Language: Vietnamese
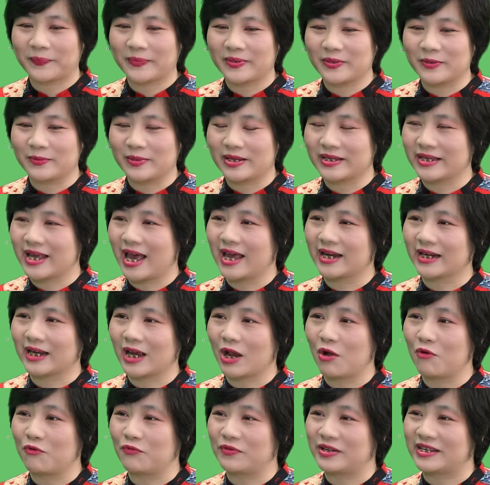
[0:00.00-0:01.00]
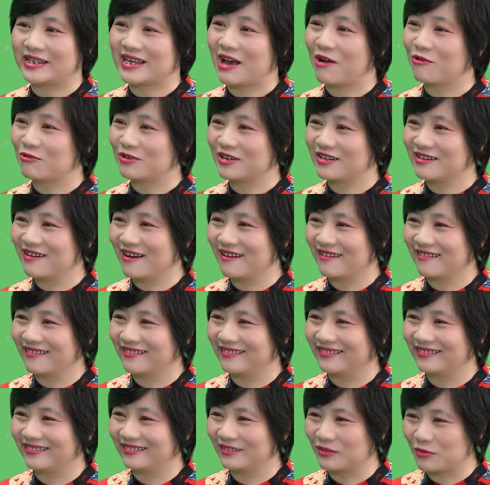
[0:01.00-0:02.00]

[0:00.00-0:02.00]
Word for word: chúng ta sẽ ăn cái khẩu phần rau trước ừ.